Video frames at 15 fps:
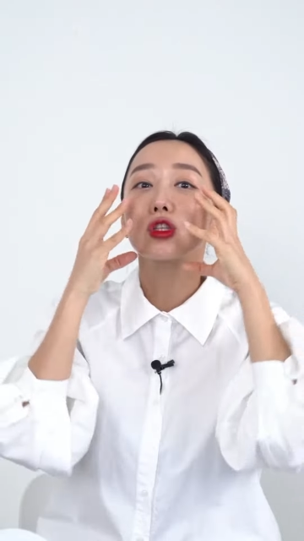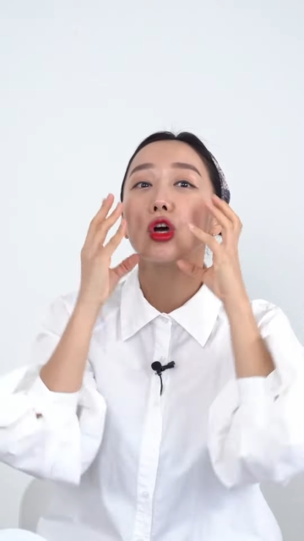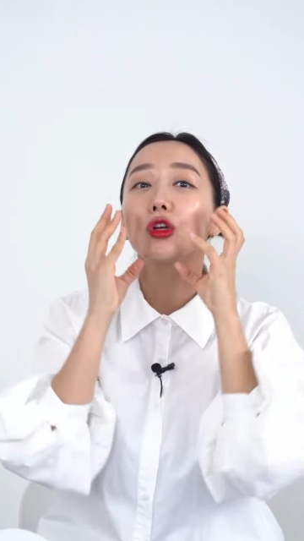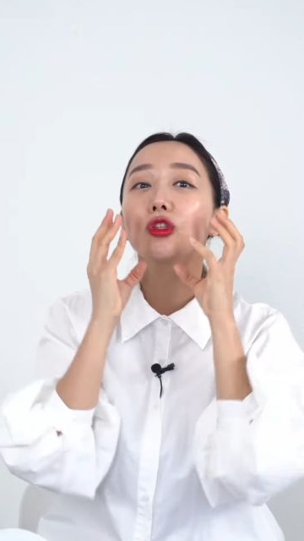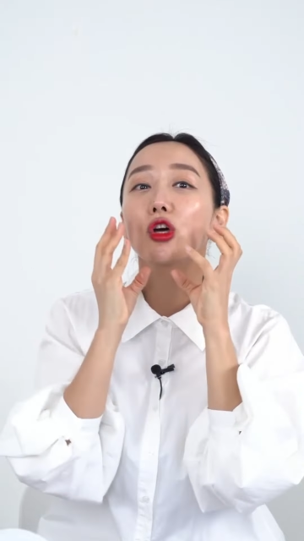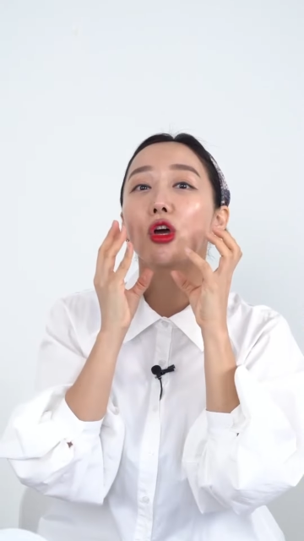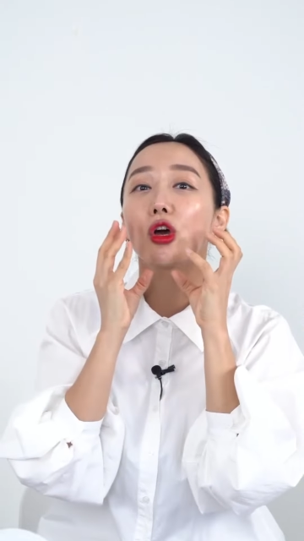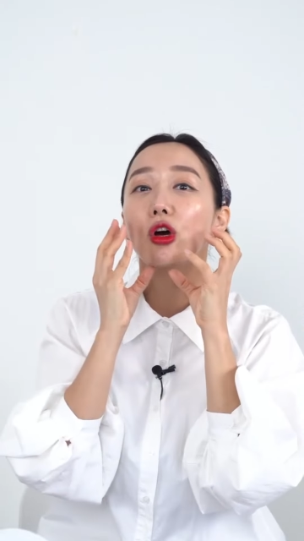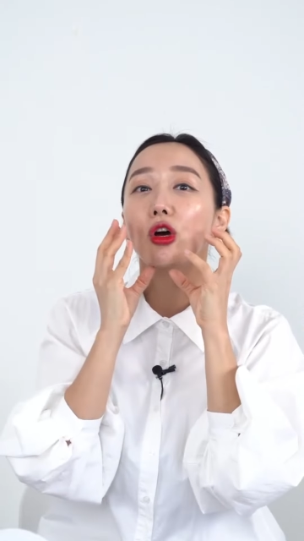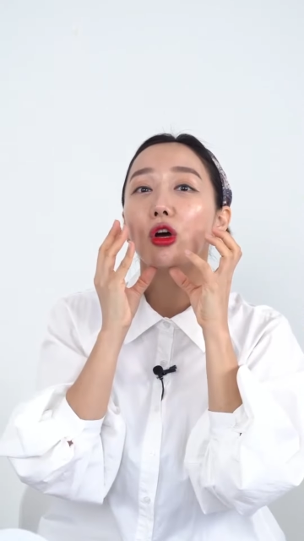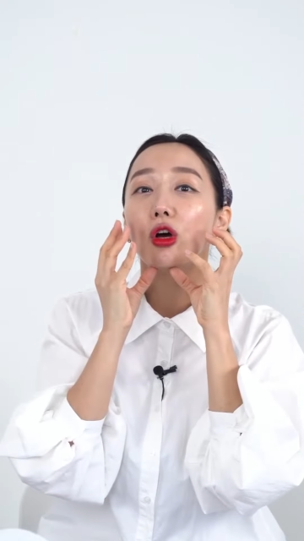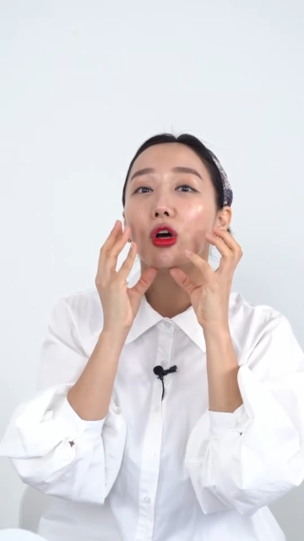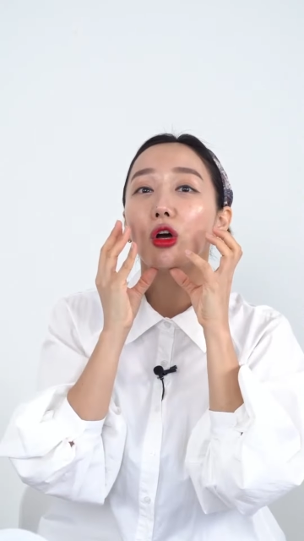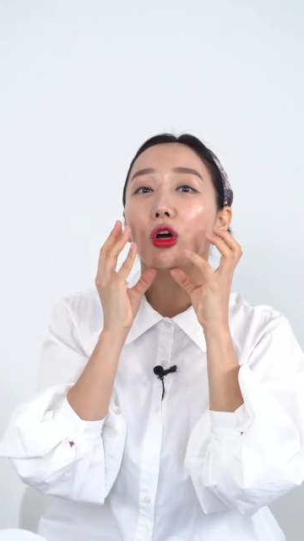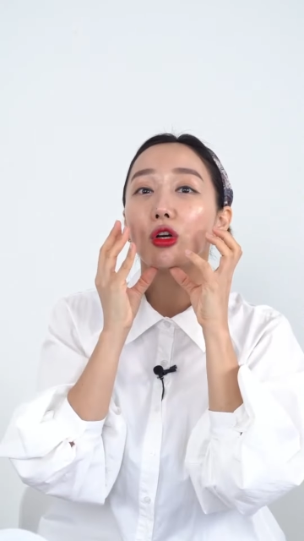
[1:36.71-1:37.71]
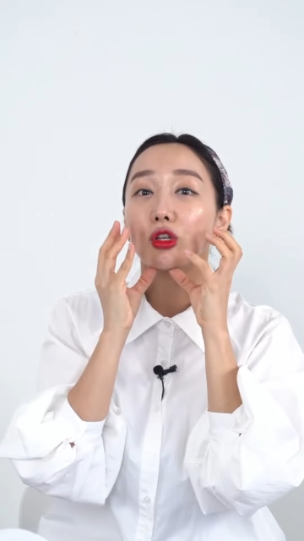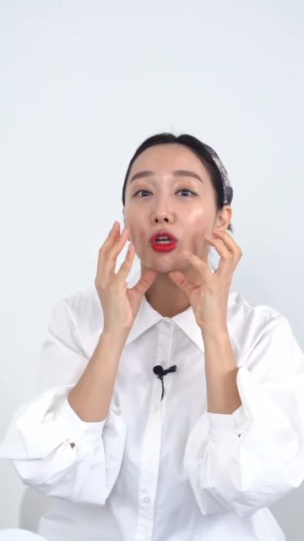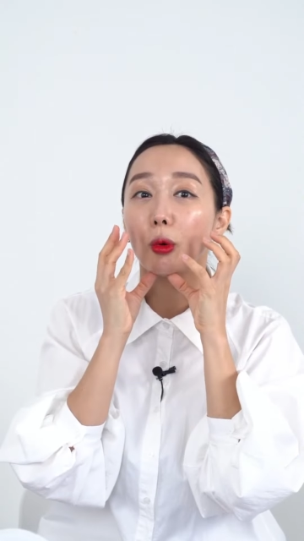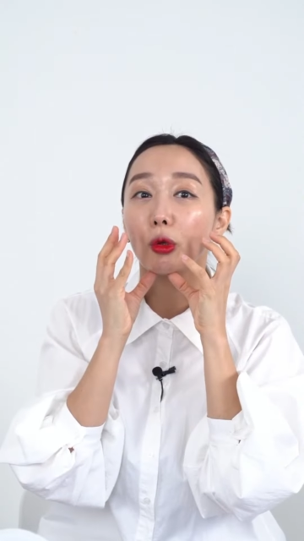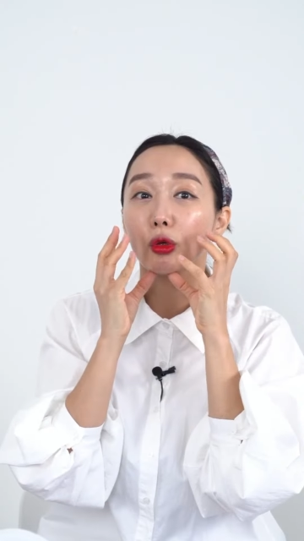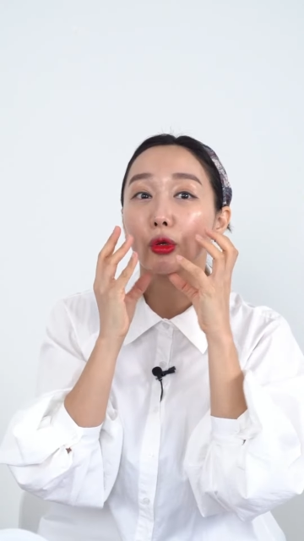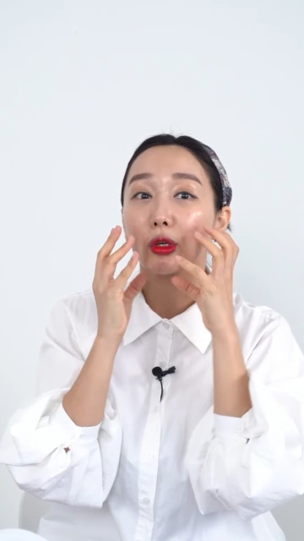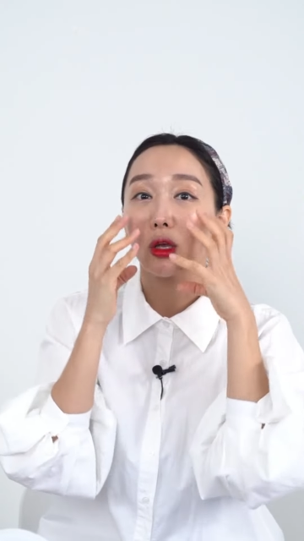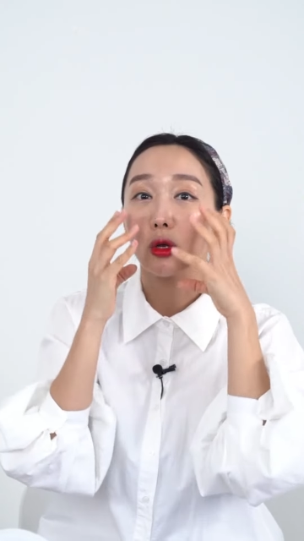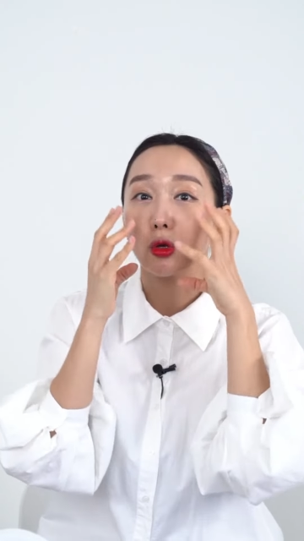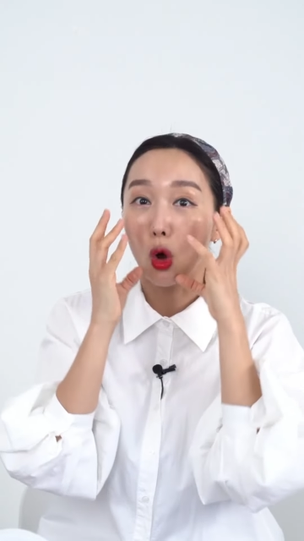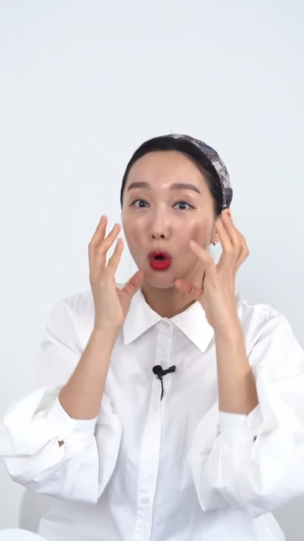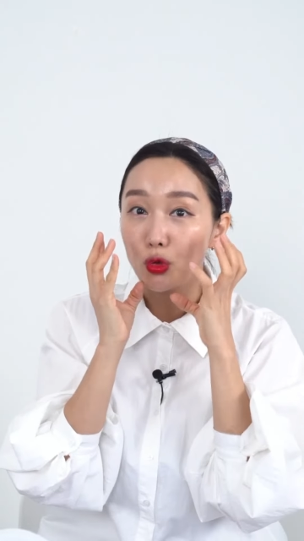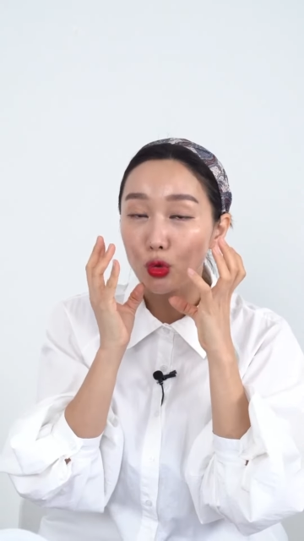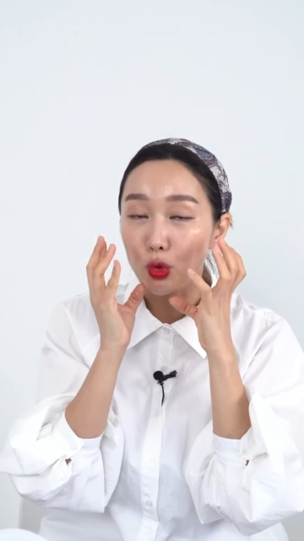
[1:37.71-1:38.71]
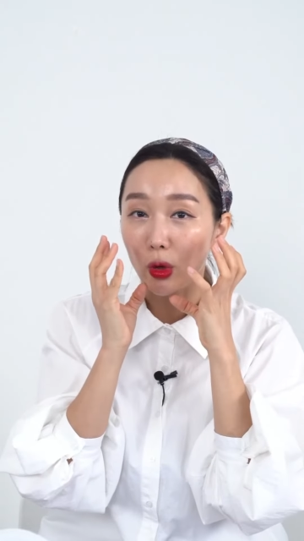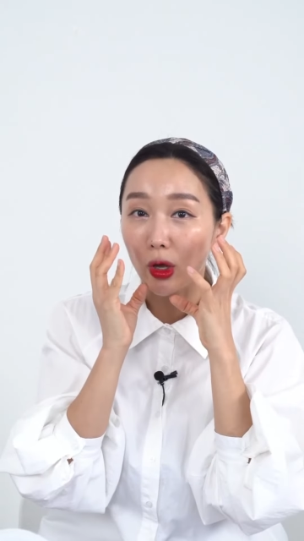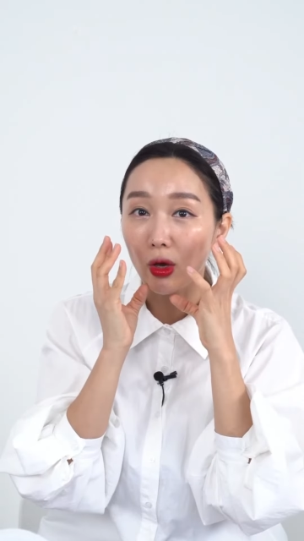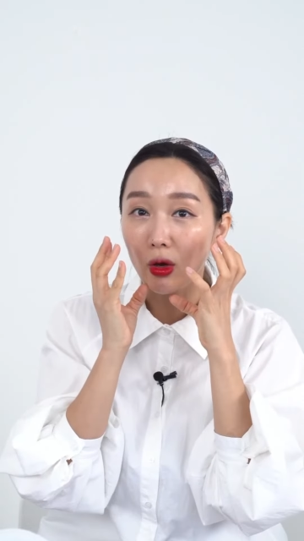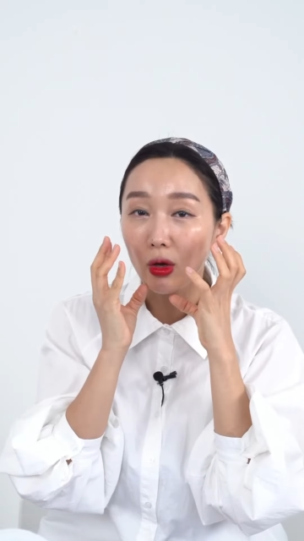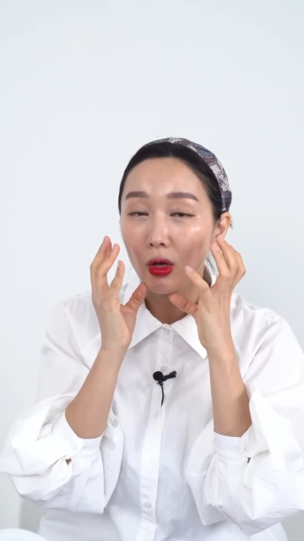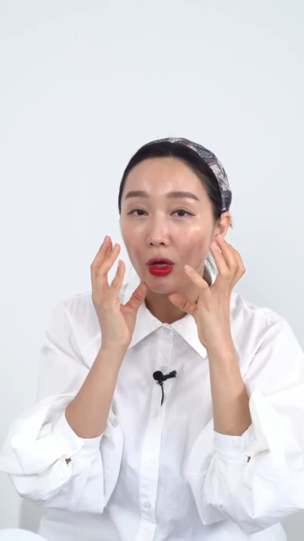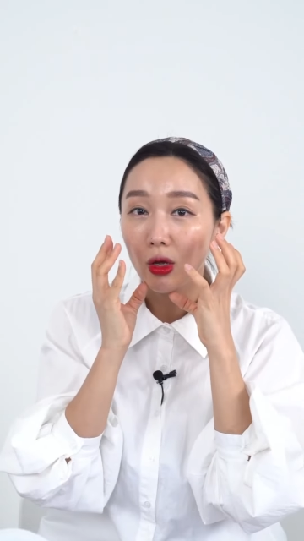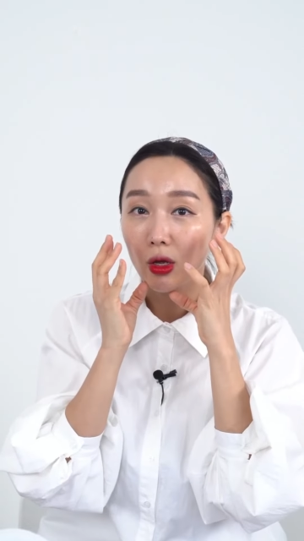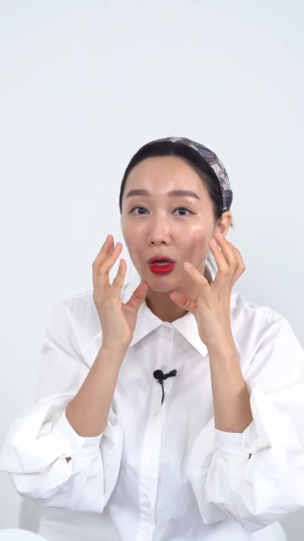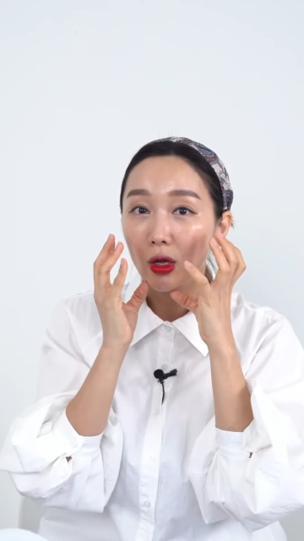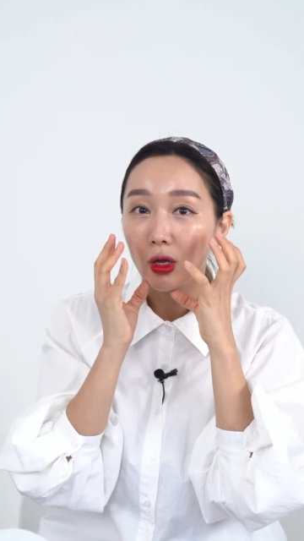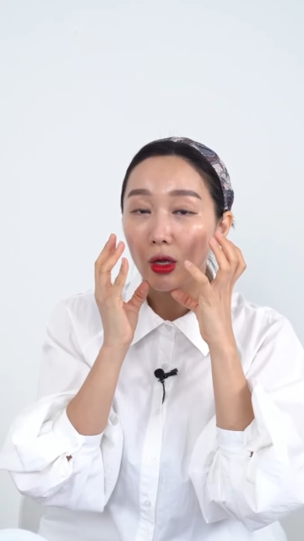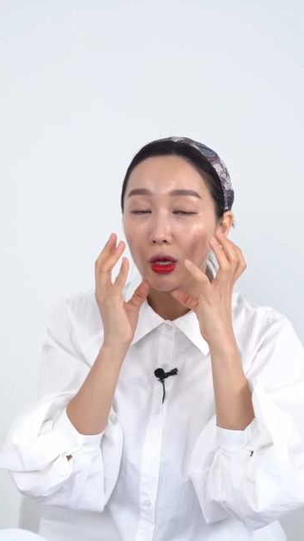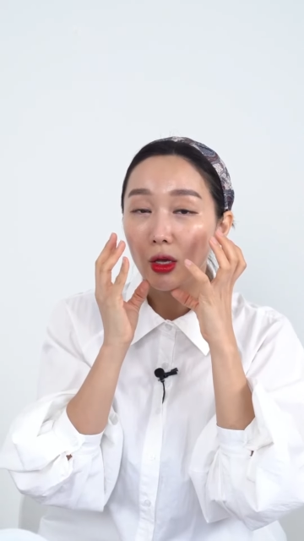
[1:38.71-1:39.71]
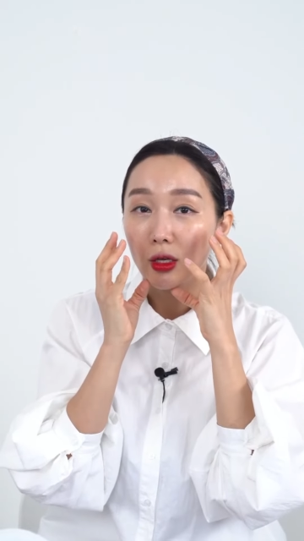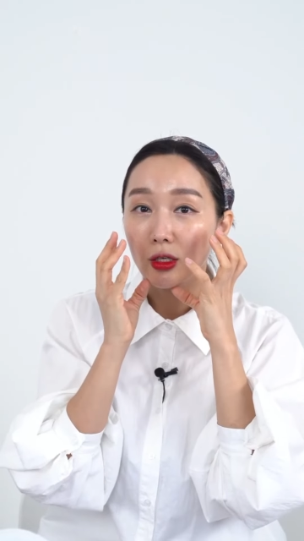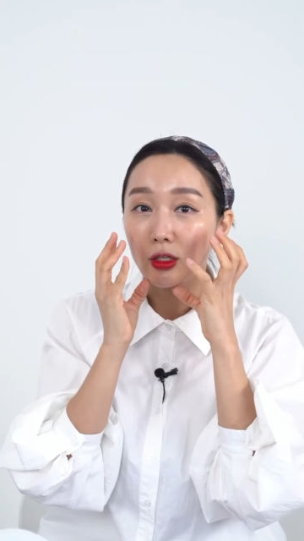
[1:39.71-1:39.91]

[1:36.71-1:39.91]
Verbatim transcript: 처져요. 아. 그럼 어떻게 돼요? 건조해요? 네.